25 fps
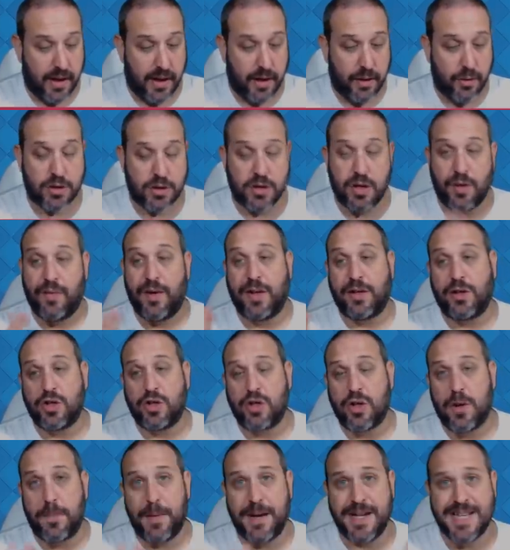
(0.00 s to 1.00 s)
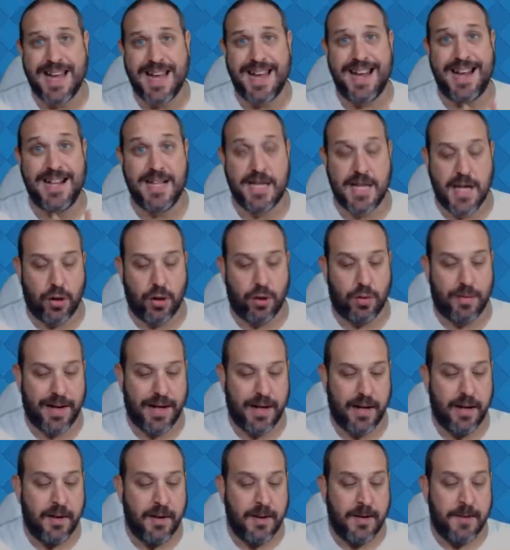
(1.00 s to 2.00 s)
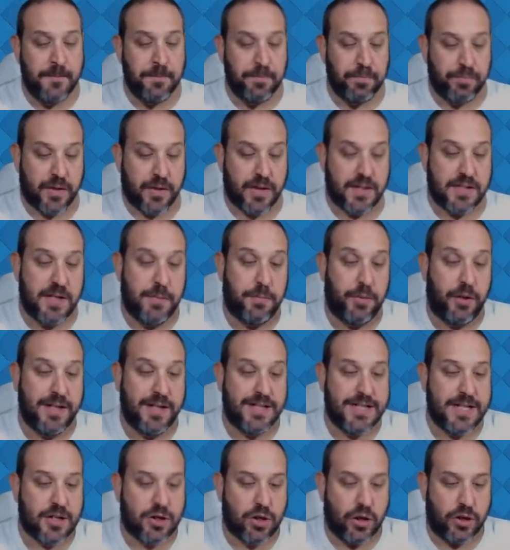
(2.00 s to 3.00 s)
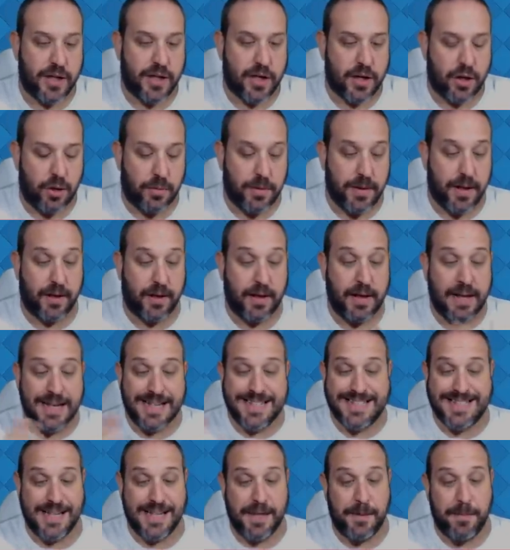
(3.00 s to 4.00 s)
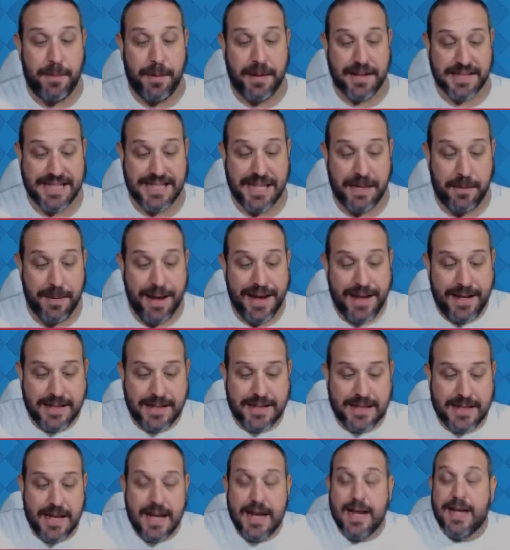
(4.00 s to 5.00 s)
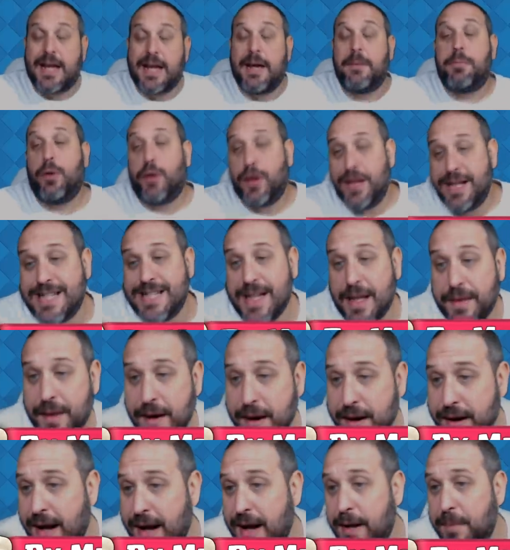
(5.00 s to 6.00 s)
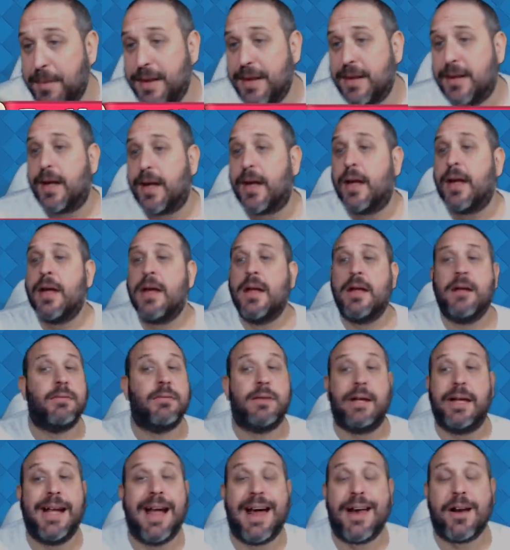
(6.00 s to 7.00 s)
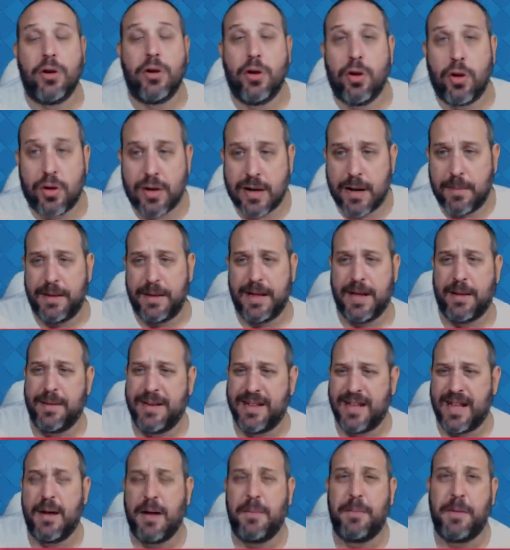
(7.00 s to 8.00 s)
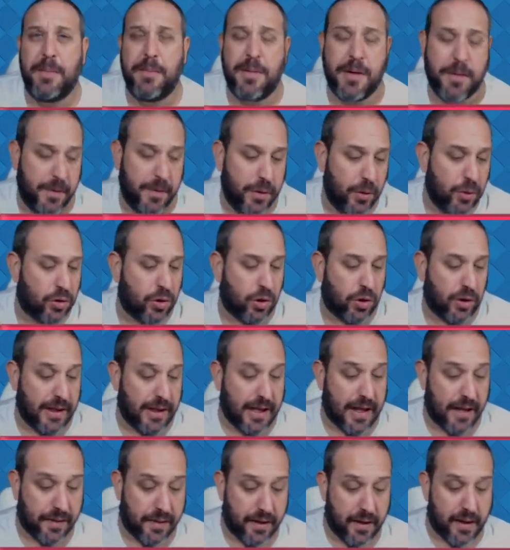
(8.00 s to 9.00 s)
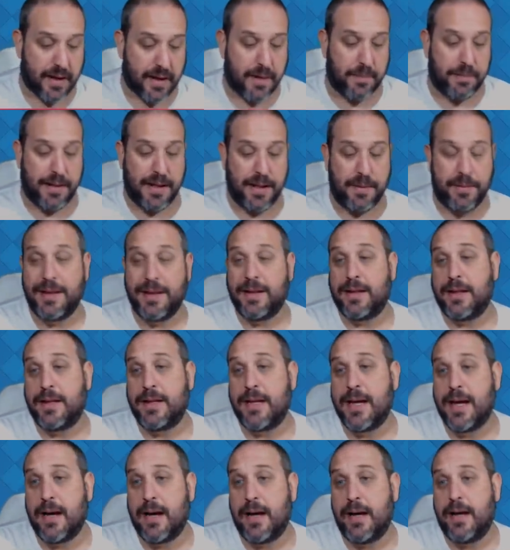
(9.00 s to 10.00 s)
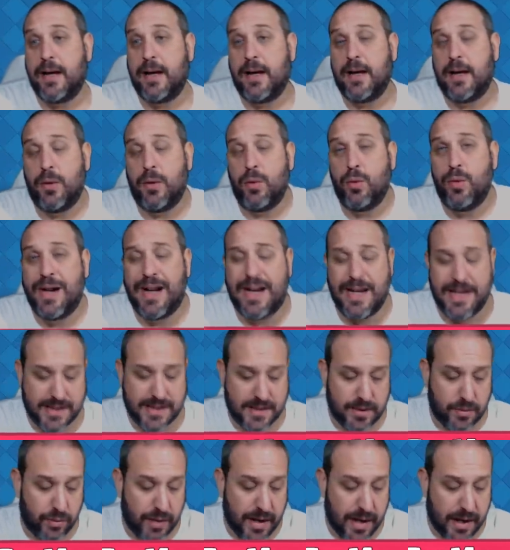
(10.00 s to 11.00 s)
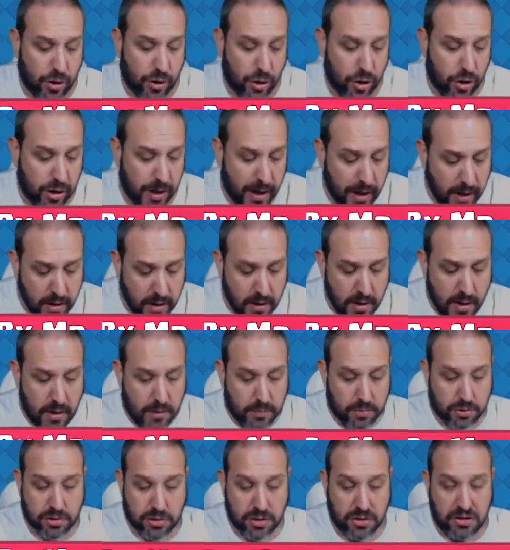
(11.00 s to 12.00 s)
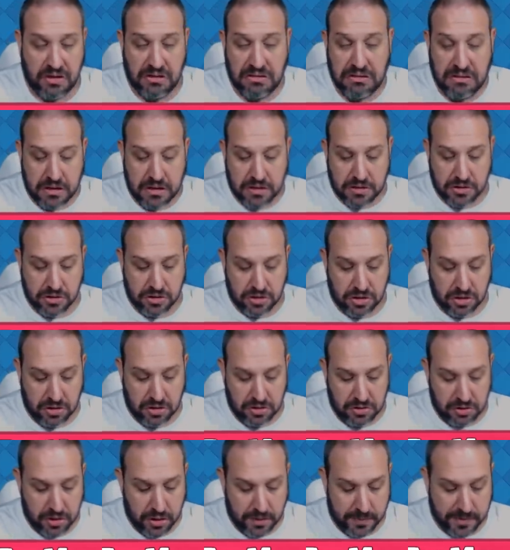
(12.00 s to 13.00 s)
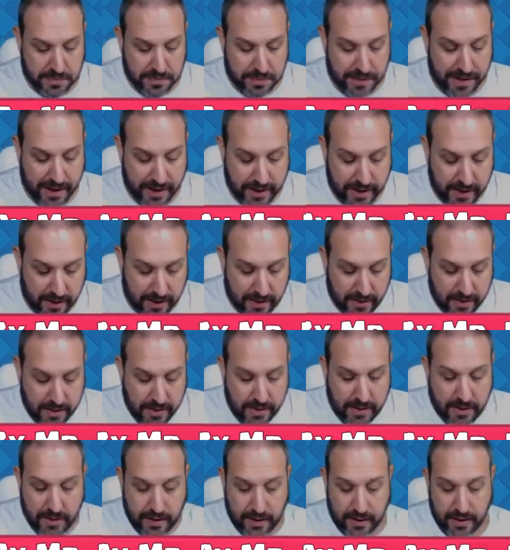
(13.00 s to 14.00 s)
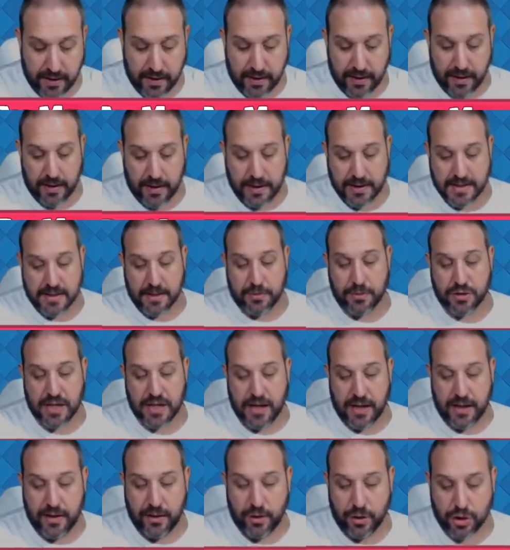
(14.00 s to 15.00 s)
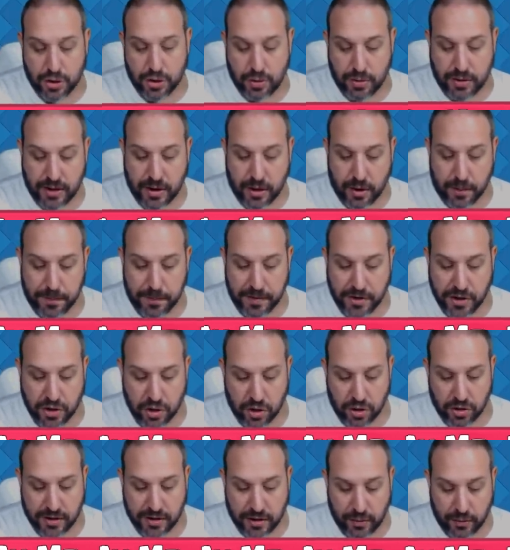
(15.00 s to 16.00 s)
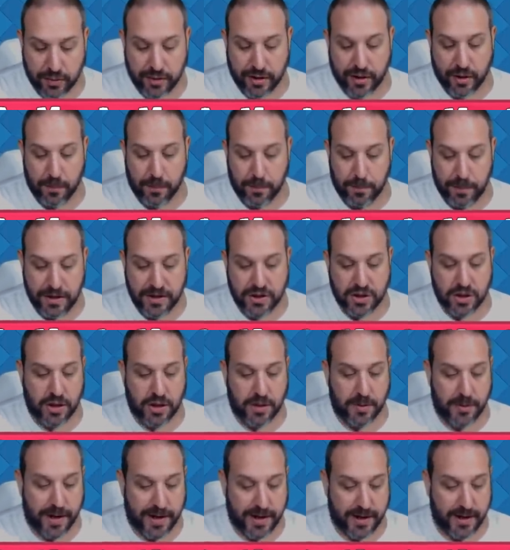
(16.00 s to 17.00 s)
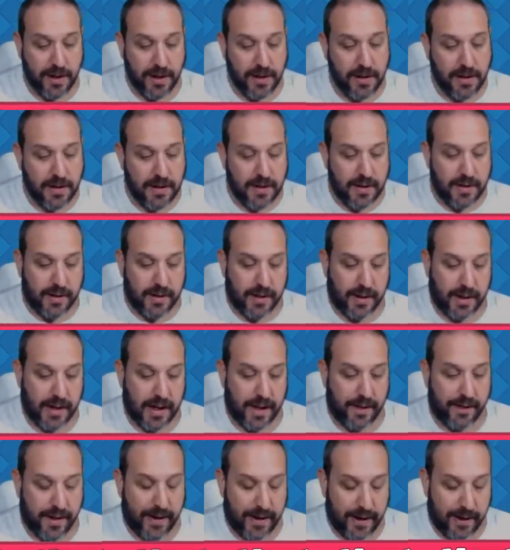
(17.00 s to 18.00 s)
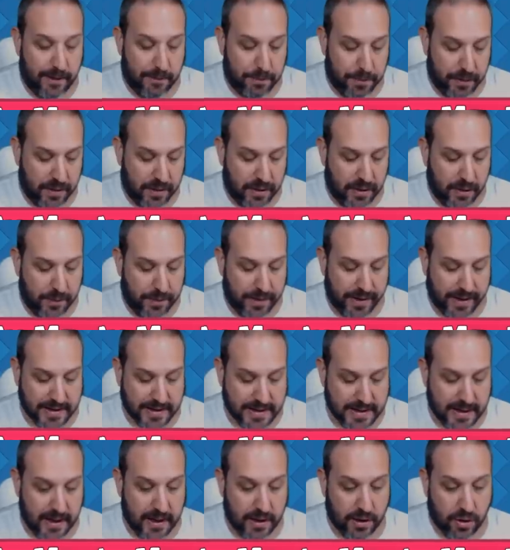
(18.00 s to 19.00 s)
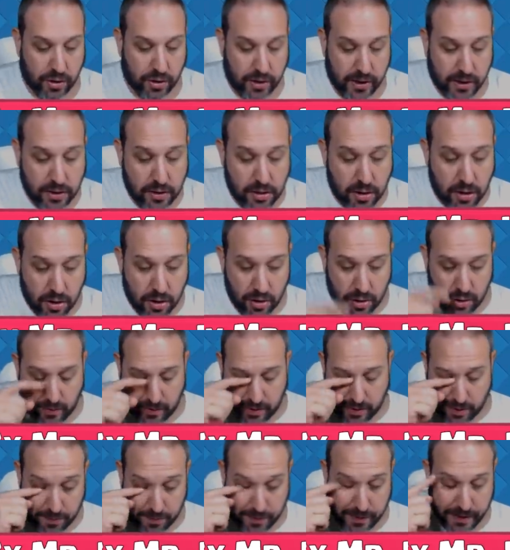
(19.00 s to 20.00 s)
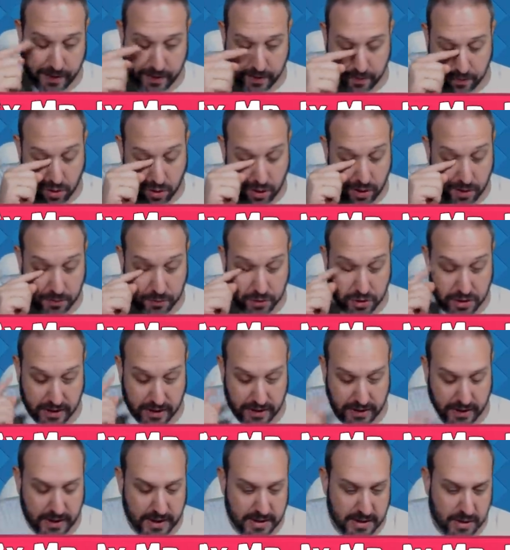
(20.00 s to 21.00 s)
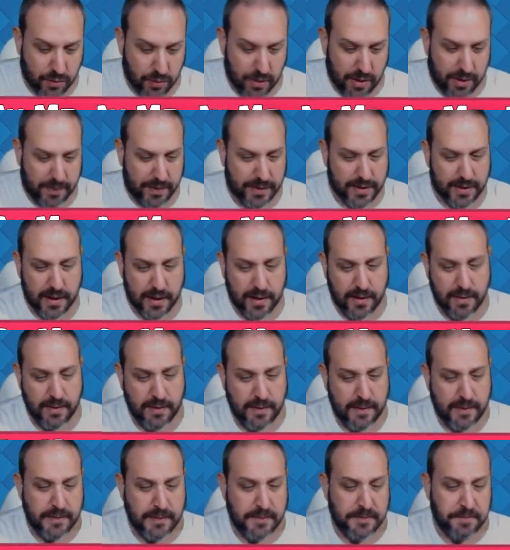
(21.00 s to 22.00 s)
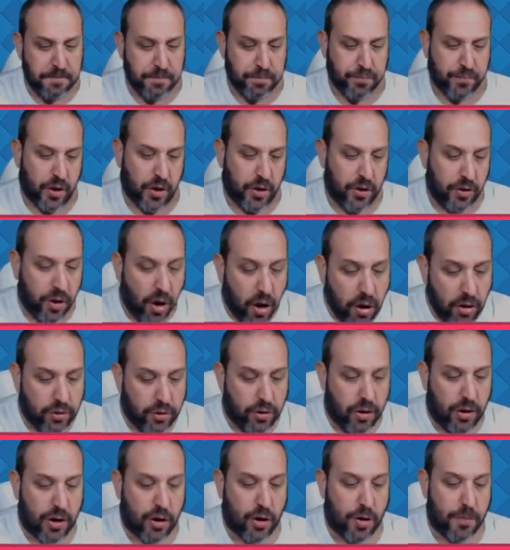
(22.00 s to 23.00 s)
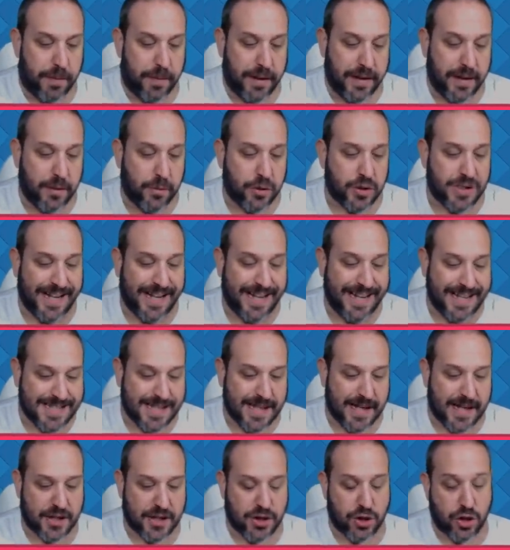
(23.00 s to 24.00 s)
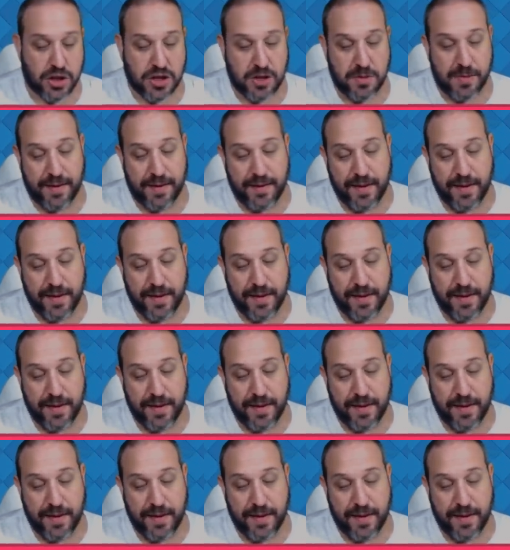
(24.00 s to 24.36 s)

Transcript: nuestro factor sorpresa, el hielo, ¿vale? Si podéis esconderlo, bien. Si, si veis que podéis hacer realmente tirarlo rápidamente en el primer minuto y hacer rápidamente ya eh, una, una corona, pues oye, yo no me esperaría. Eh, le echamos ahí los duendes con pincho contra duendes con pincho de barril. Y nada, el príncipe que sale corriendo, lo acompañaremos con la mosquetera seguramente. No, no lo acompañamos. En este caso sí va a